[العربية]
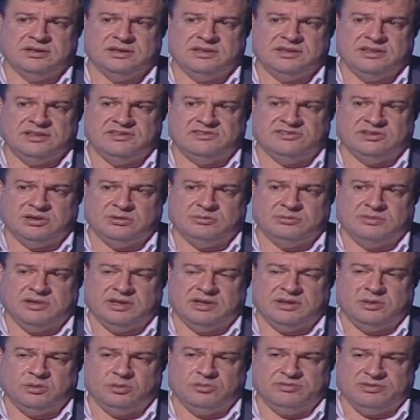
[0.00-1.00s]
بتشمل
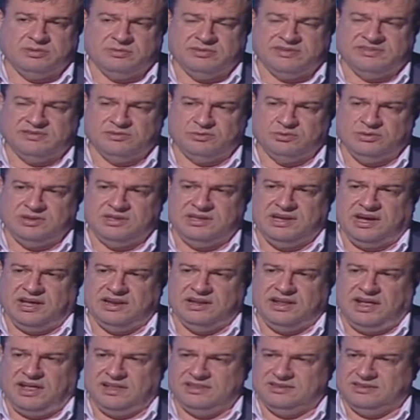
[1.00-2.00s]
تشمل وفي مسؤولية
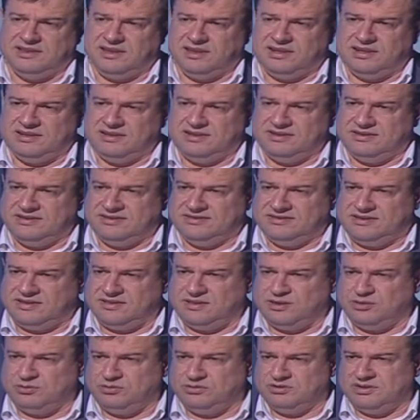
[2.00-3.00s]
على حتى السادة
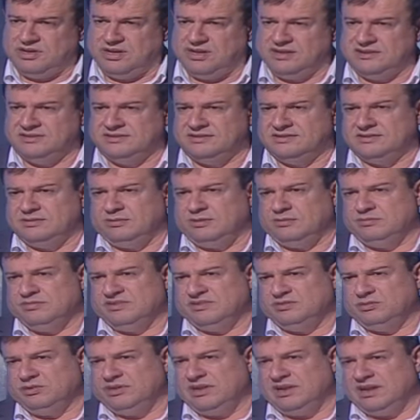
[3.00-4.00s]
القضاة طبعا
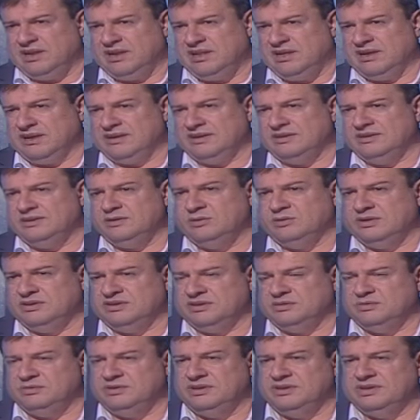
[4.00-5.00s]
مسؤولية أخلاقية
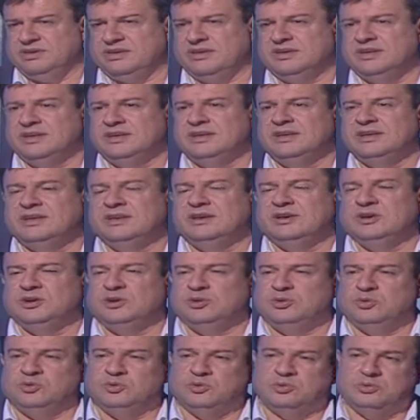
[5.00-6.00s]
وأدبية
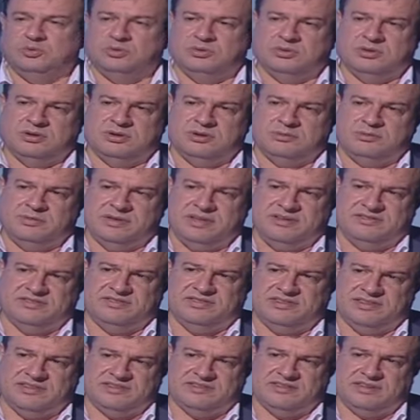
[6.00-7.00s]
أنه
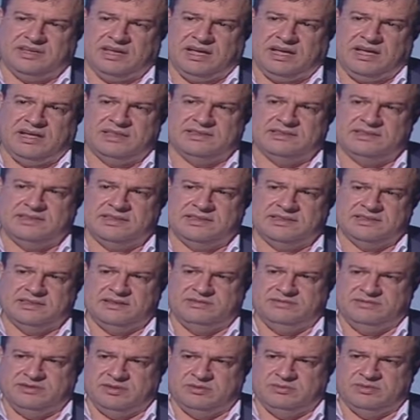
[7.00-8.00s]
بنفس الساعات اللي طلع
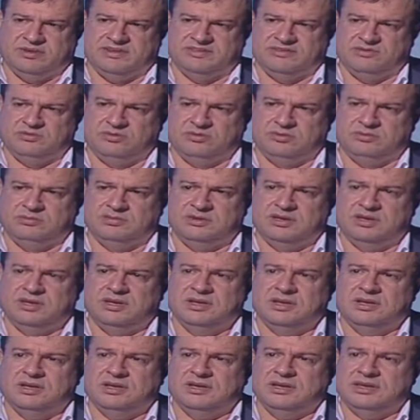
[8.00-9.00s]
فيها المرسوم
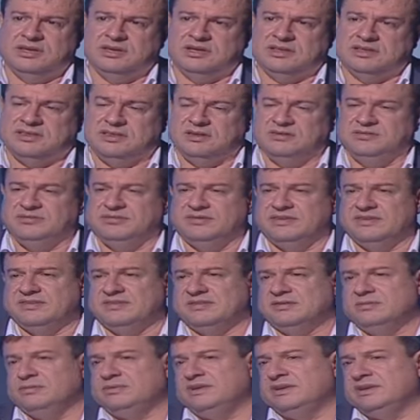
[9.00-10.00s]

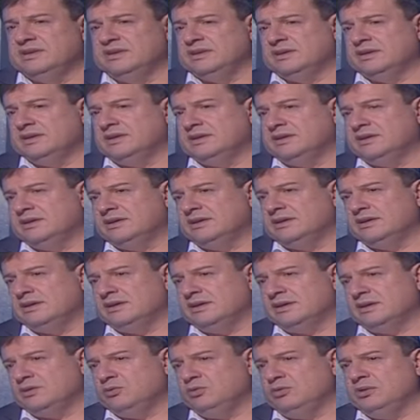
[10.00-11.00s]
تنفذ
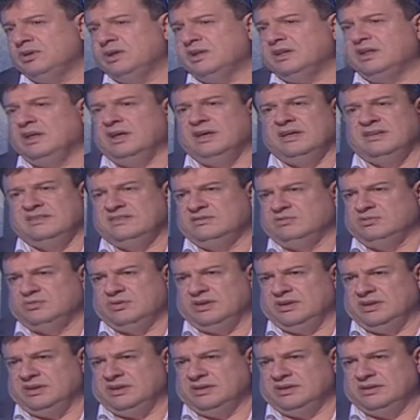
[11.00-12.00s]
بكل أنحاء
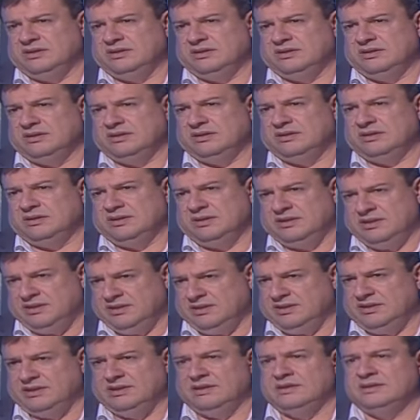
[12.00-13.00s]
سوريا
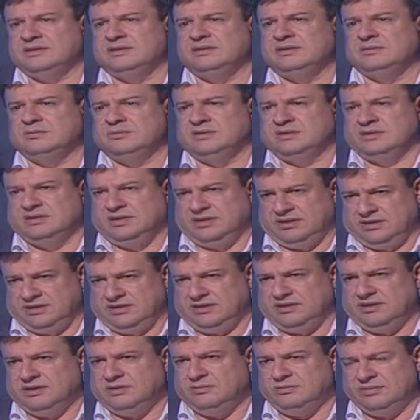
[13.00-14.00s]
اللي بنفس الوقت
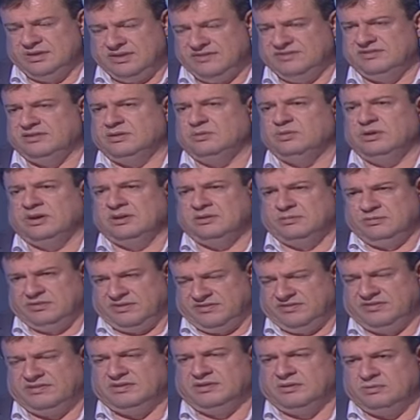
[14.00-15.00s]
بنفس, الوقت الدقيقة
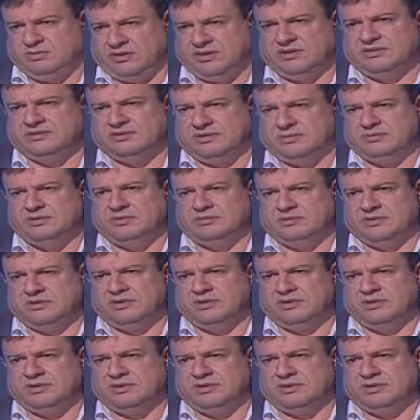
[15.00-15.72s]
صح الوقت تم